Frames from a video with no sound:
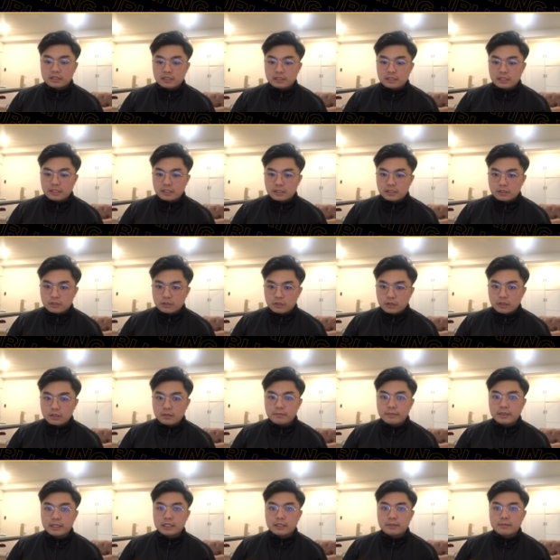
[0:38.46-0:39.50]
Just
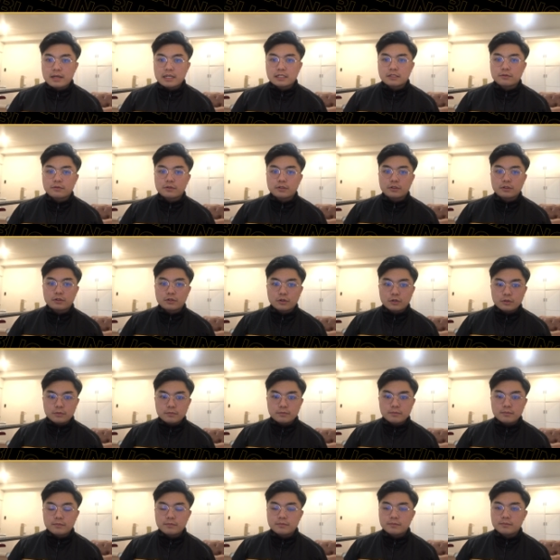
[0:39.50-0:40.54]
install MetaMask for
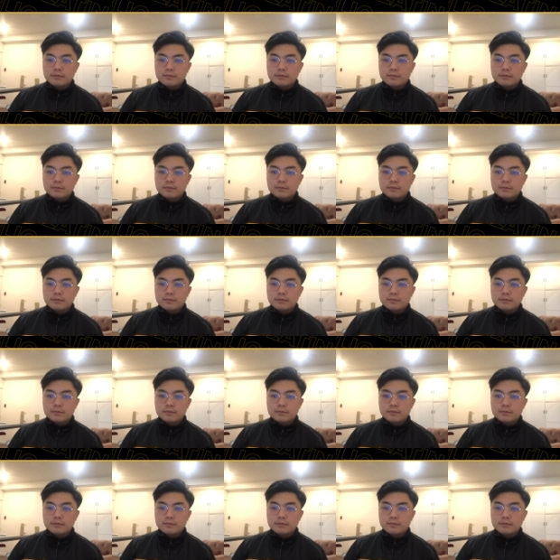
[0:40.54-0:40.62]
Chrome.